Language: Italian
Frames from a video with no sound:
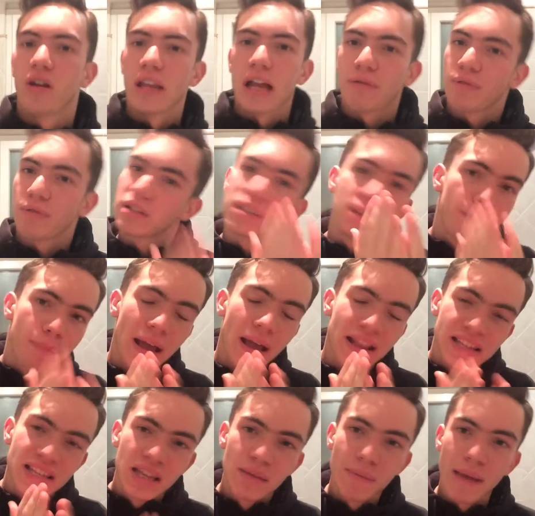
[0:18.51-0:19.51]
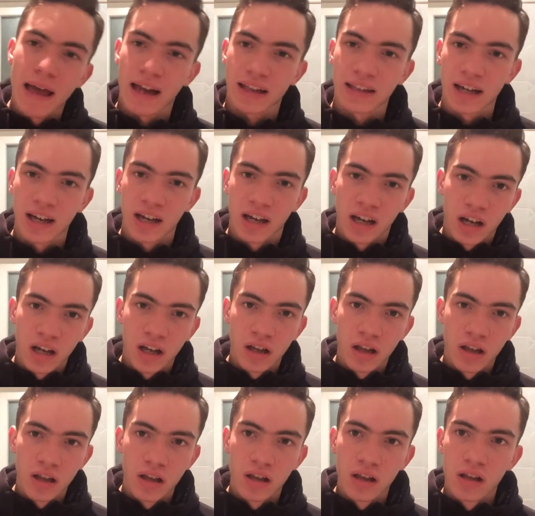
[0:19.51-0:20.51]
da questi pezzi di merda?
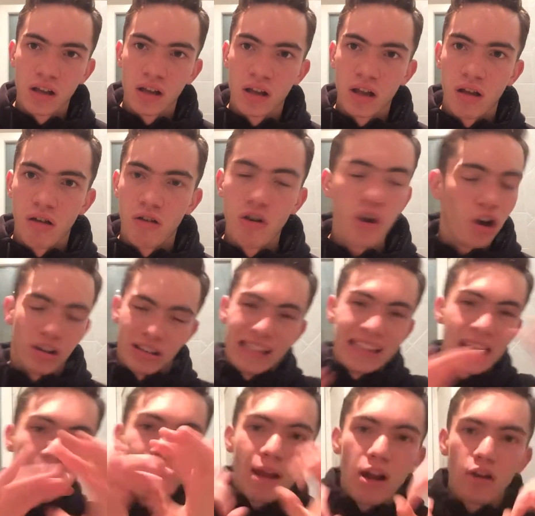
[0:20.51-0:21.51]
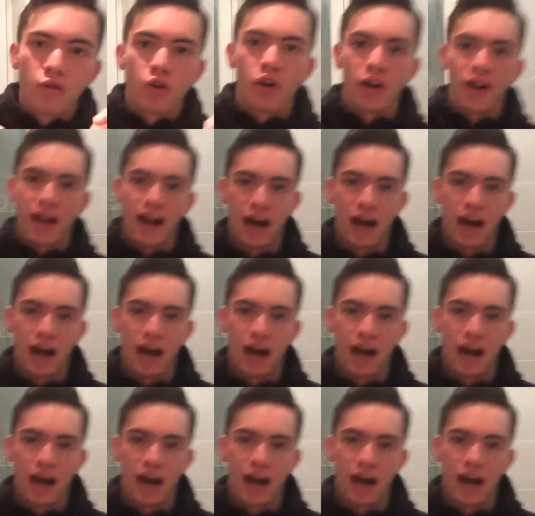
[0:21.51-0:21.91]
No, ditemelo voi.